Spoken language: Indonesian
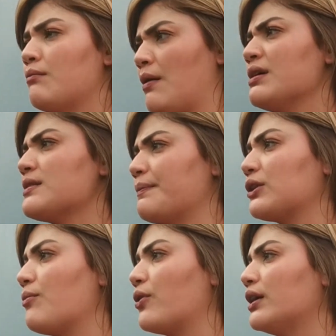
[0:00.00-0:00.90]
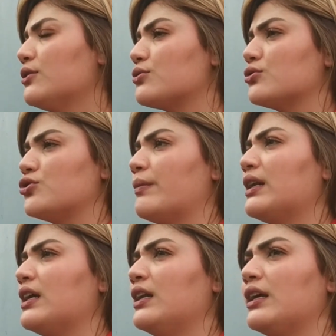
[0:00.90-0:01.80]
mama sempet ngomong gitu cuman
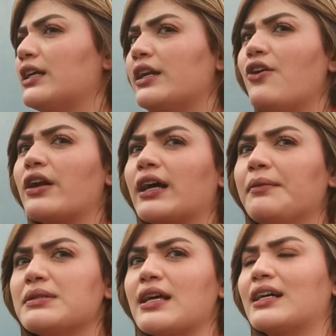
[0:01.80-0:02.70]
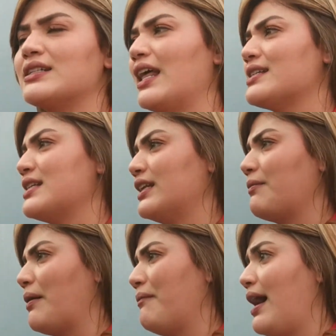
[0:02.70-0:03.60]
kan hmm. Hilda orangnya bisa ngejelasin
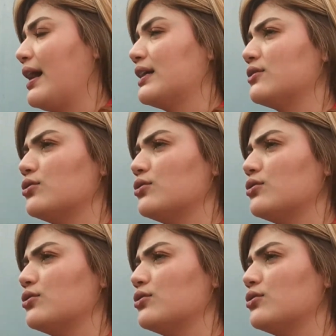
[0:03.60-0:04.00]
ke hmm.